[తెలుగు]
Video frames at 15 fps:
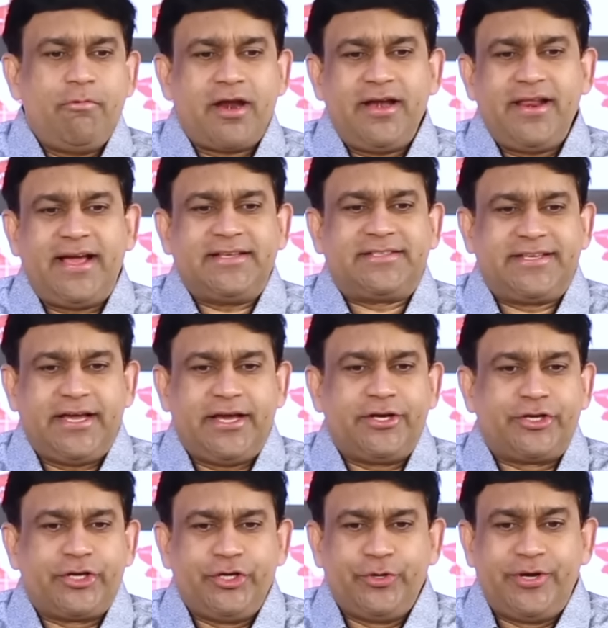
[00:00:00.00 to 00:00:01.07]
verily I say
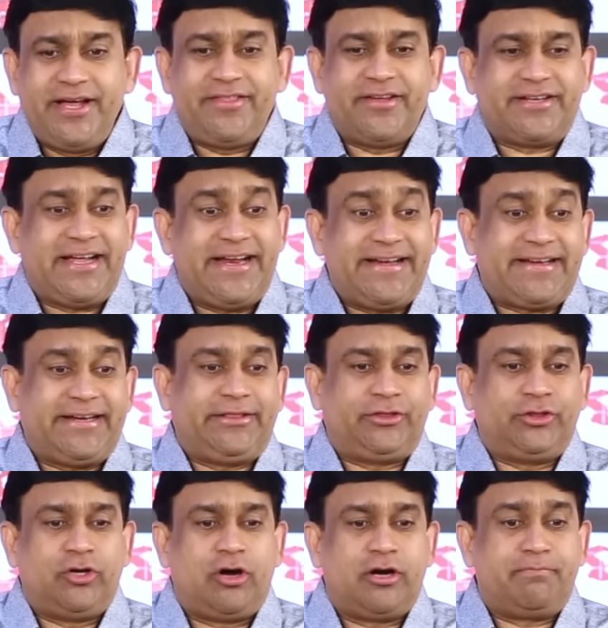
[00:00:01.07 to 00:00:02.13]
unto you, he that entereth
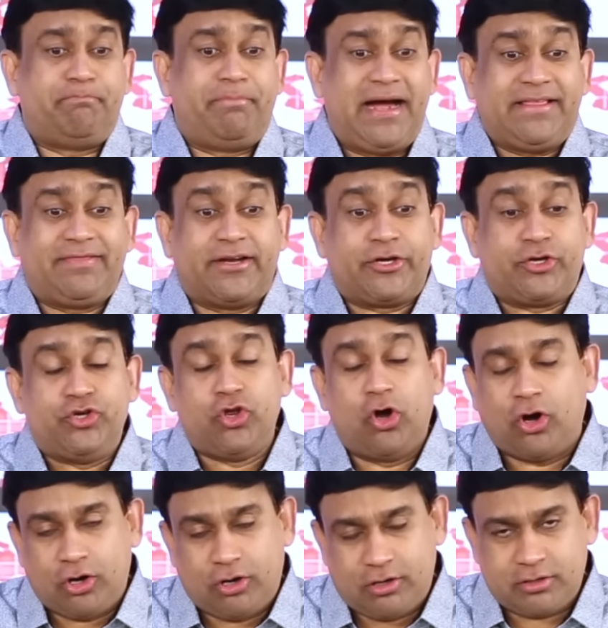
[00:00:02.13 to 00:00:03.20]
not by the
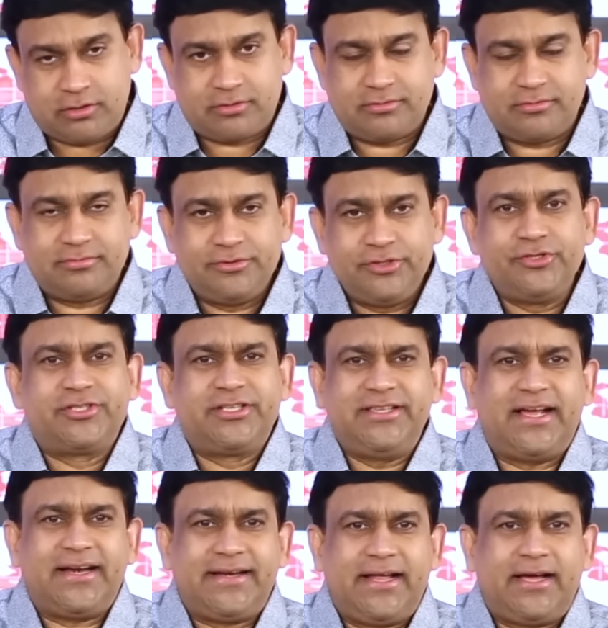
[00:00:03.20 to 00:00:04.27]
door. You see
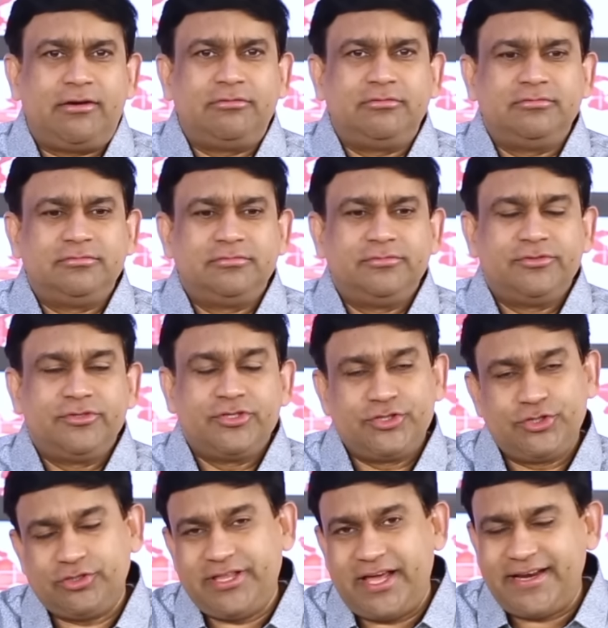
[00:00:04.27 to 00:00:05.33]
that now?
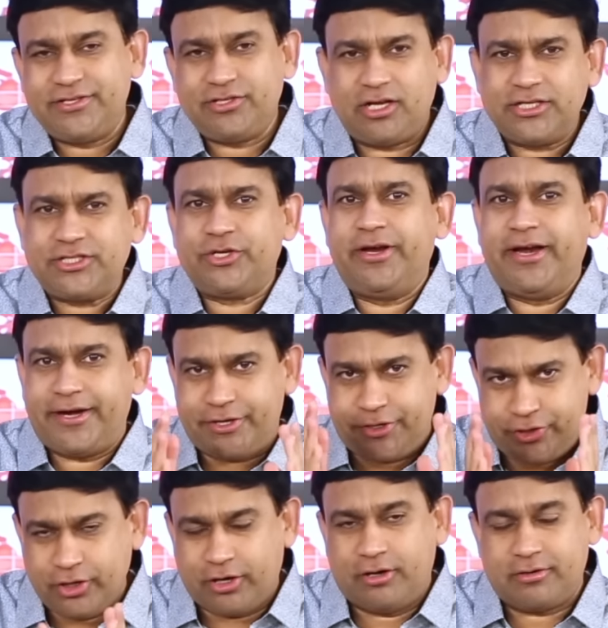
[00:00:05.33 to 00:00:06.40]
So there is also a
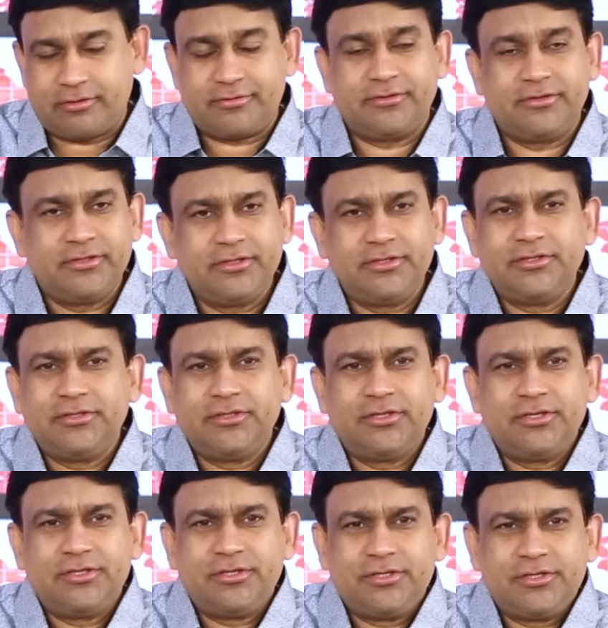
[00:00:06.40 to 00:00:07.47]
door.
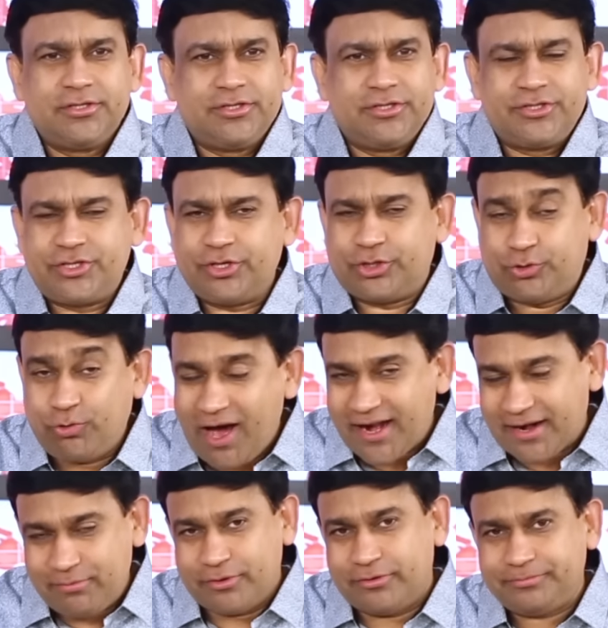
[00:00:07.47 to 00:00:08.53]
సో
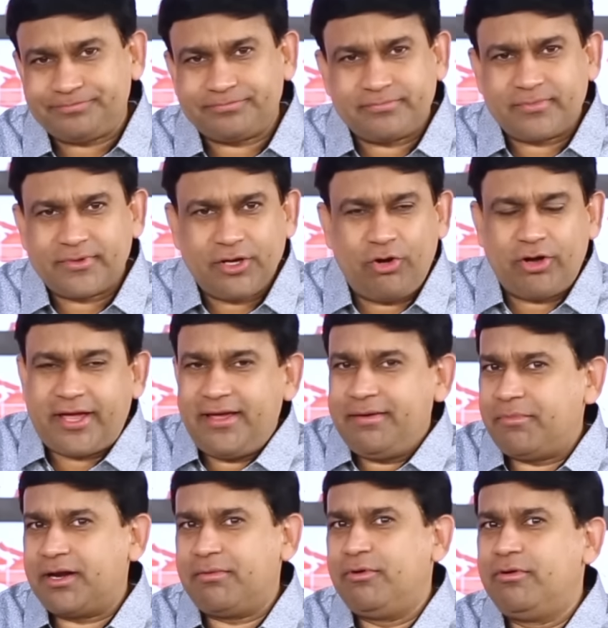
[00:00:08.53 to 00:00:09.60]
ద్వారము ఓకే
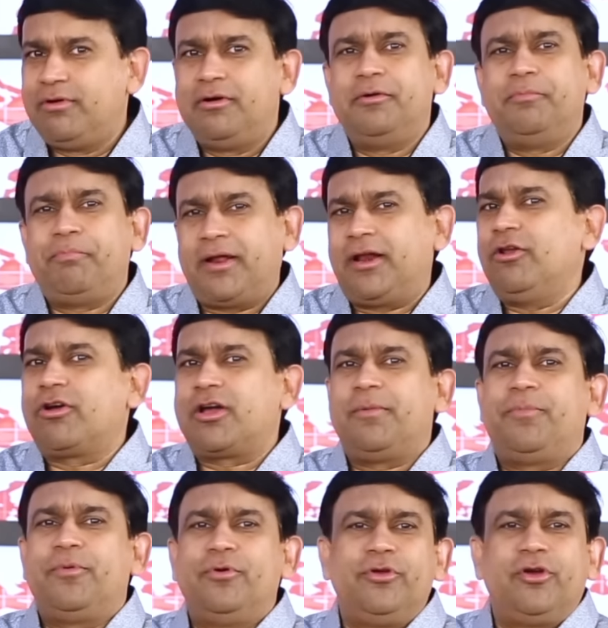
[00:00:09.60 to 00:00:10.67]
మనము
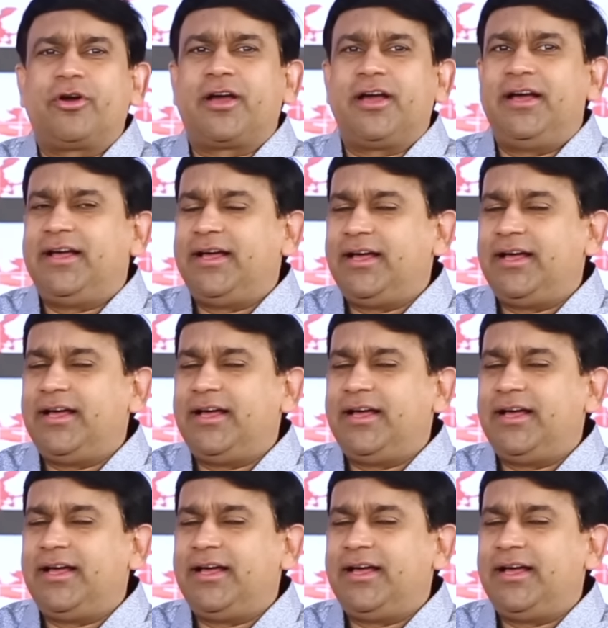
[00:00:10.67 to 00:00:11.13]
పరలోకపు యొక్క